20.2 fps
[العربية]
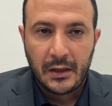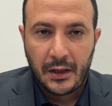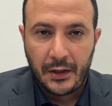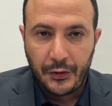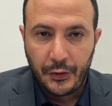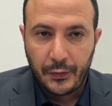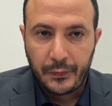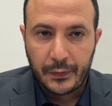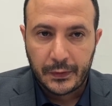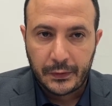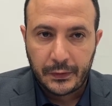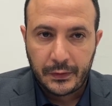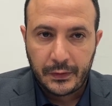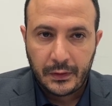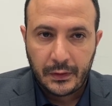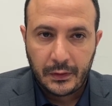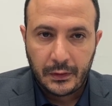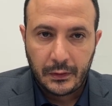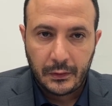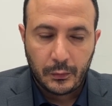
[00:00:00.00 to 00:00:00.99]

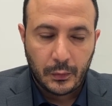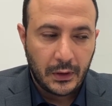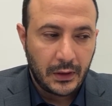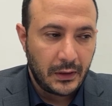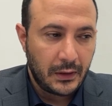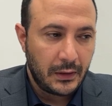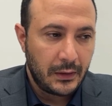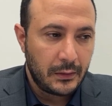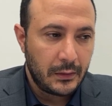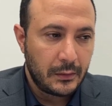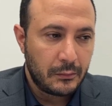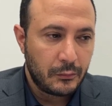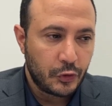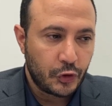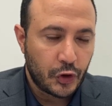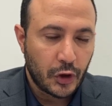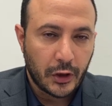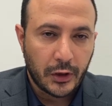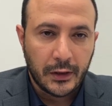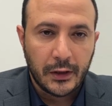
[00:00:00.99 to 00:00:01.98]
النفط
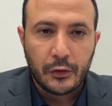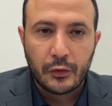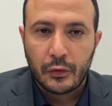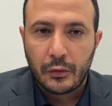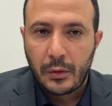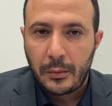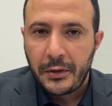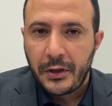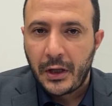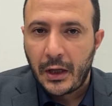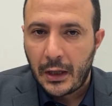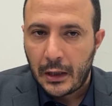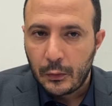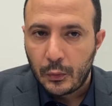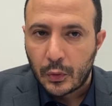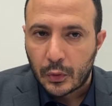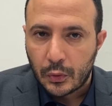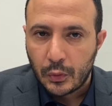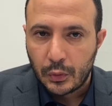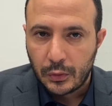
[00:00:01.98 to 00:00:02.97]
ومشتقاته ومنها
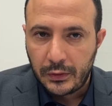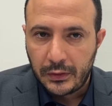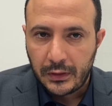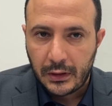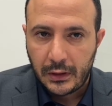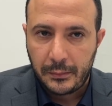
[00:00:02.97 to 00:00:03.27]
الوقود